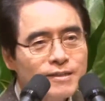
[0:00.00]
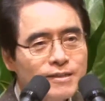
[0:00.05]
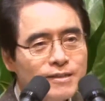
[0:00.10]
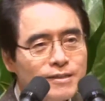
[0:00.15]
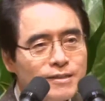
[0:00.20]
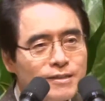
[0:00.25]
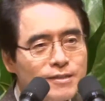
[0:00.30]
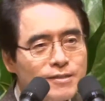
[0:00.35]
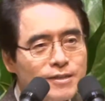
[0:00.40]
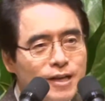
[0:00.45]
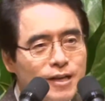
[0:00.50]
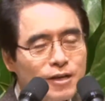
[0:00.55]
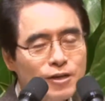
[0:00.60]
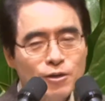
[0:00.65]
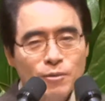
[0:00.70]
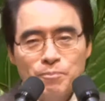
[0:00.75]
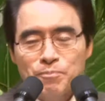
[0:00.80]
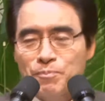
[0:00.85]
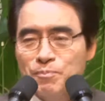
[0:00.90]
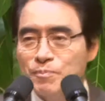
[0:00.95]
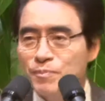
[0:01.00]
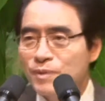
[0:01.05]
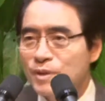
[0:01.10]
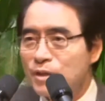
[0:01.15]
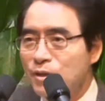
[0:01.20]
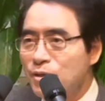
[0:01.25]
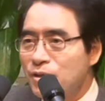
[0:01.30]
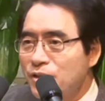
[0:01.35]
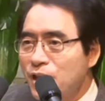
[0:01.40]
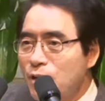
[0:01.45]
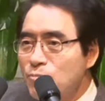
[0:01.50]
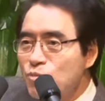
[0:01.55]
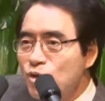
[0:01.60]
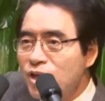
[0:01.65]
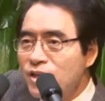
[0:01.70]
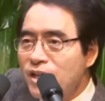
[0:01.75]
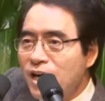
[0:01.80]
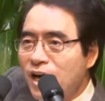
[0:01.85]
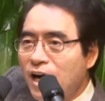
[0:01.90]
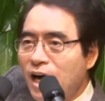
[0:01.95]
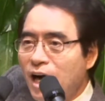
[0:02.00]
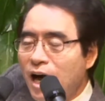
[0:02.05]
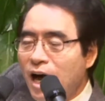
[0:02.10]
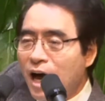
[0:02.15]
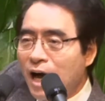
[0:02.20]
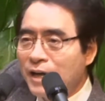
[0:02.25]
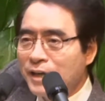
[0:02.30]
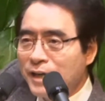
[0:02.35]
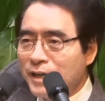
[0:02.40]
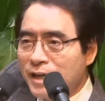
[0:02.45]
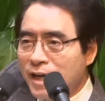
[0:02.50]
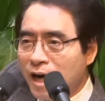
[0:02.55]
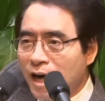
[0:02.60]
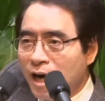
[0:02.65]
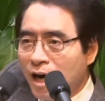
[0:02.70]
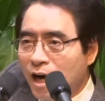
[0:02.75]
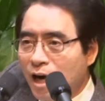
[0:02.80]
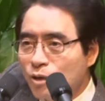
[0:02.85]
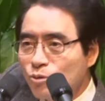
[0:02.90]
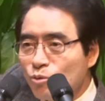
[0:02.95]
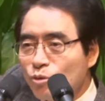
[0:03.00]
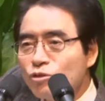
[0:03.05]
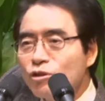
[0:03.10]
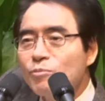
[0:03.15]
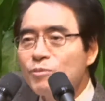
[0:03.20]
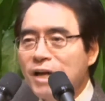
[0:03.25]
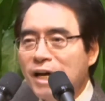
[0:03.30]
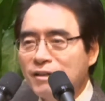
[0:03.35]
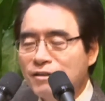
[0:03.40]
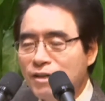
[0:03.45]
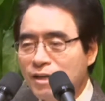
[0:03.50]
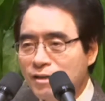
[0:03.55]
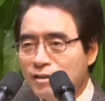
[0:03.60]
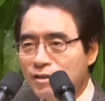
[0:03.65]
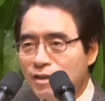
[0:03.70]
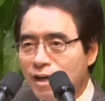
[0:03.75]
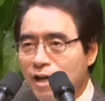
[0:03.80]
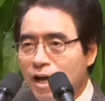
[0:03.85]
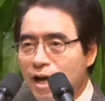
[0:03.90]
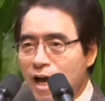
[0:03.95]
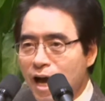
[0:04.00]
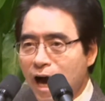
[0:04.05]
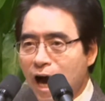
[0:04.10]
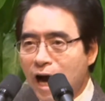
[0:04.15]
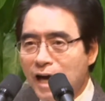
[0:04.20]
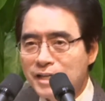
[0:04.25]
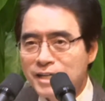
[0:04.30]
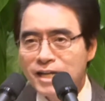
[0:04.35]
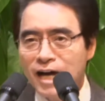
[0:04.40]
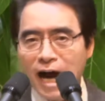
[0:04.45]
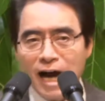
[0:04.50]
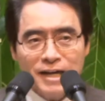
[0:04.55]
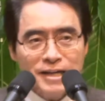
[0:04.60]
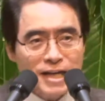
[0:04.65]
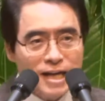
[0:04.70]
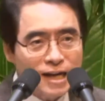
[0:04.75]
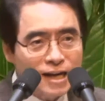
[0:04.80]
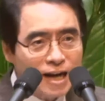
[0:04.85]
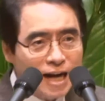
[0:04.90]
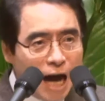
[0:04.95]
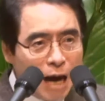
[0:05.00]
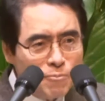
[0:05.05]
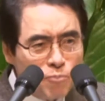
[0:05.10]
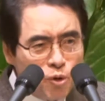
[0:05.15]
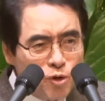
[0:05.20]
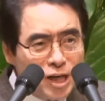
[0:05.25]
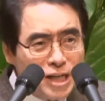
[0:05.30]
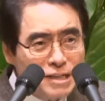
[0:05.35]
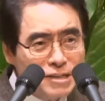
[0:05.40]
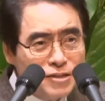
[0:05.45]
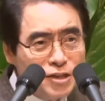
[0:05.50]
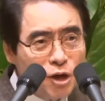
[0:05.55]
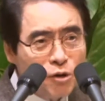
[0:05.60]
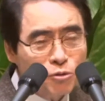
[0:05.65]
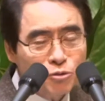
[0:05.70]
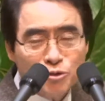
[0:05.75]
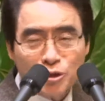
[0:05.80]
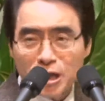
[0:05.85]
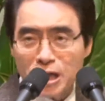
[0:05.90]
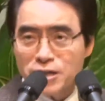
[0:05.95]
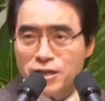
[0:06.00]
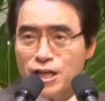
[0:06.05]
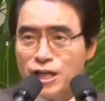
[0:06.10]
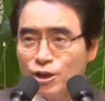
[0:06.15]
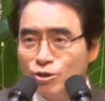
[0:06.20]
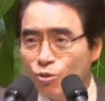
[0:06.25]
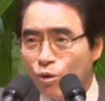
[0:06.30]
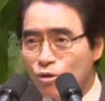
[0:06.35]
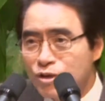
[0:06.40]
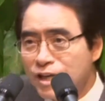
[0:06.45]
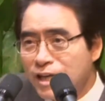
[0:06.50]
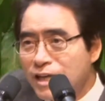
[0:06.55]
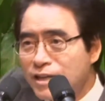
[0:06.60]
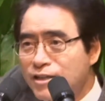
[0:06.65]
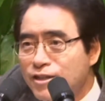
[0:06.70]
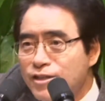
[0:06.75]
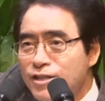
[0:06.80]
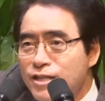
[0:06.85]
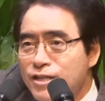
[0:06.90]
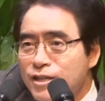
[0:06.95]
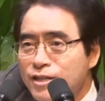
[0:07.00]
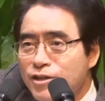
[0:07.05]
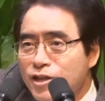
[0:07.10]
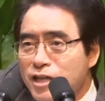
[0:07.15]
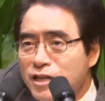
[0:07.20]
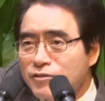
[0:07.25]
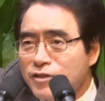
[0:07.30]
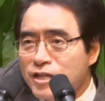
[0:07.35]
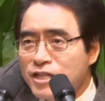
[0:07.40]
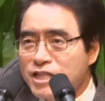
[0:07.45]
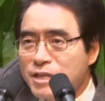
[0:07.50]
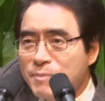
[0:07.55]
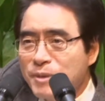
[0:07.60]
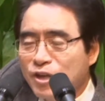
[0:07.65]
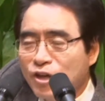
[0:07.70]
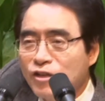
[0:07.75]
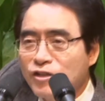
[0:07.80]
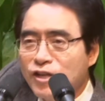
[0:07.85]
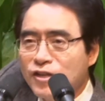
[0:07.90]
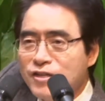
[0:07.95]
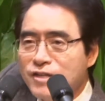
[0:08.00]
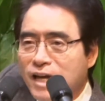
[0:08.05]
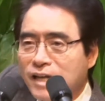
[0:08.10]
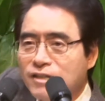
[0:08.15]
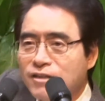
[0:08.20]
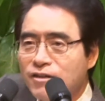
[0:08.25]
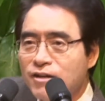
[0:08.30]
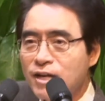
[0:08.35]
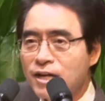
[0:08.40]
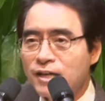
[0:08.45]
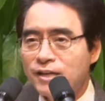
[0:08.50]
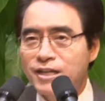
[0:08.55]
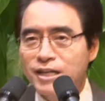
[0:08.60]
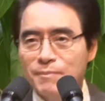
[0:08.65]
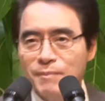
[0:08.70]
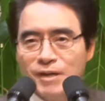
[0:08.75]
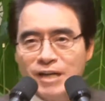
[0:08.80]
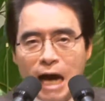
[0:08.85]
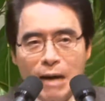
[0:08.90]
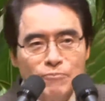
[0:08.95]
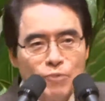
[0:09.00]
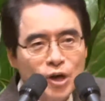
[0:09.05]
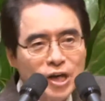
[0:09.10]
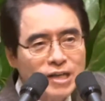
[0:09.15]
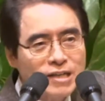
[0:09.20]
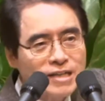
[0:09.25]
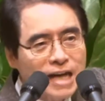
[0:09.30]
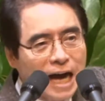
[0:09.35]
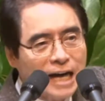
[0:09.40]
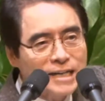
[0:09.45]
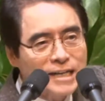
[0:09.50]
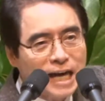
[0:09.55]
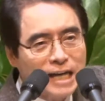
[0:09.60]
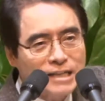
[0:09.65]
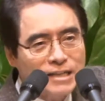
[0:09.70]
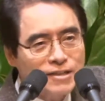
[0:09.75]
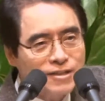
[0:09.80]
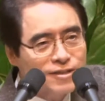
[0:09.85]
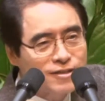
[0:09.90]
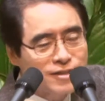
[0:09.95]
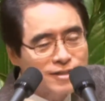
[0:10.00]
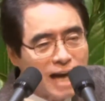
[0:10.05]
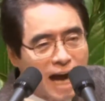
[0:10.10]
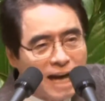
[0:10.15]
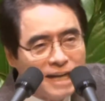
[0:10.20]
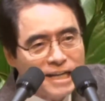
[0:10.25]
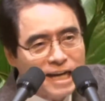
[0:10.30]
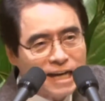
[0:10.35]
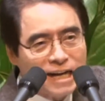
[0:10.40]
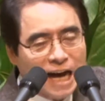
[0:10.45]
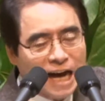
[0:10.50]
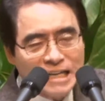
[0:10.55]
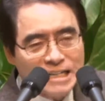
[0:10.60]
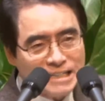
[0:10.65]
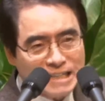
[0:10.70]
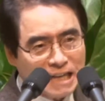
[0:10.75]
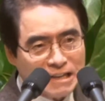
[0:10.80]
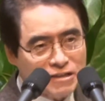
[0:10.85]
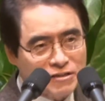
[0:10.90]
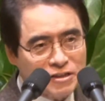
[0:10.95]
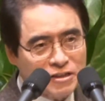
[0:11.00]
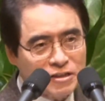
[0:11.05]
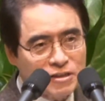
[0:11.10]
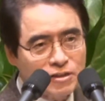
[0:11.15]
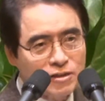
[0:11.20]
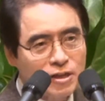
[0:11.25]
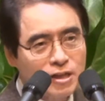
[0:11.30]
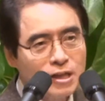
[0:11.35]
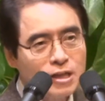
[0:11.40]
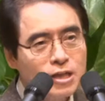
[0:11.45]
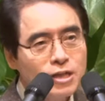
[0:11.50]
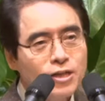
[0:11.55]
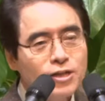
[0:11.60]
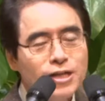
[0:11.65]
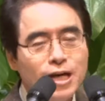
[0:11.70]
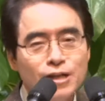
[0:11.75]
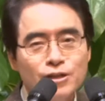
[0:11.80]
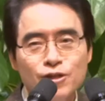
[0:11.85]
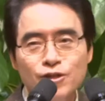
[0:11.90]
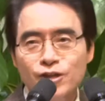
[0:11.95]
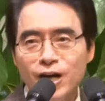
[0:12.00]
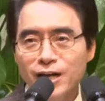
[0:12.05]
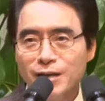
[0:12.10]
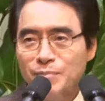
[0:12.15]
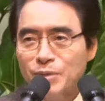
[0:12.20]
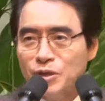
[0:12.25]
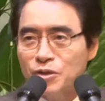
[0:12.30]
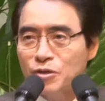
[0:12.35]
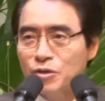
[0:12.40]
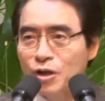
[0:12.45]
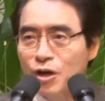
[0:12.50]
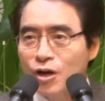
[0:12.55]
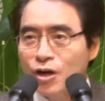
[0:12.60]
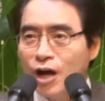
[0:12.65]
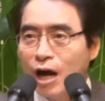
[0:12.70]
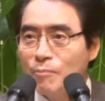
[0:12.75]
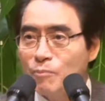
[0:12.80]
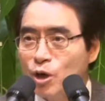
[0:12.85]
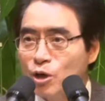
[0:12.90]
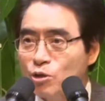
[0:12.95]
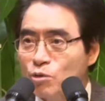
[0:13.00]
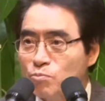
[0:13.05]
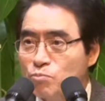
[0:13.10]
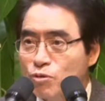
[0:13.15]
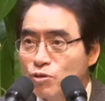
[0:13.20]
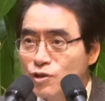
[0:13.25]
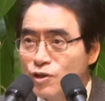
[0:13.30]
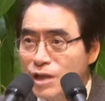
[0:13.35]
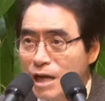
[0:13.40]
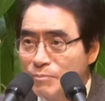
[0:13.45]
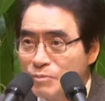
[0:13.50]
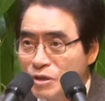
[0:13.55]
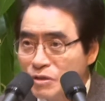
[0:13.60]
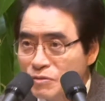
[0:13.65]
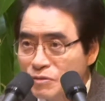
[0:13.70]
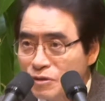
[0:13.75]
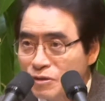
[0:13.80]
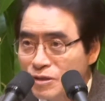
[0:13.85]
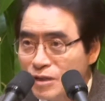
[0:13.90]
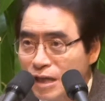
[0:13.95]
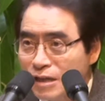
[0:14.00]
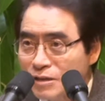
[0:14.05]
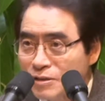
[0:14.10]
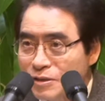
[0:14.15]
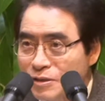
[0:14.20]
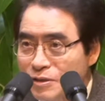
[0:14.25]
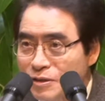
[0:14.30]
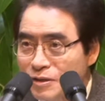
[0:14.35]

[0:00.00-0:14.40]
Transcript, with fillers: 그런데 대문에다가 아래야 또 써보놨거든 나 아니 아리아가 감옥에 있는데 어떻게 여기 또 이게 여기서 이 집이 털렸느냐는 거예요 그러면 감옥에 있는 아리아는 그건 아리아가 아니다는 거예요 그래가지고 이 사람은 감옥에도 풀려나 버렸어 그냥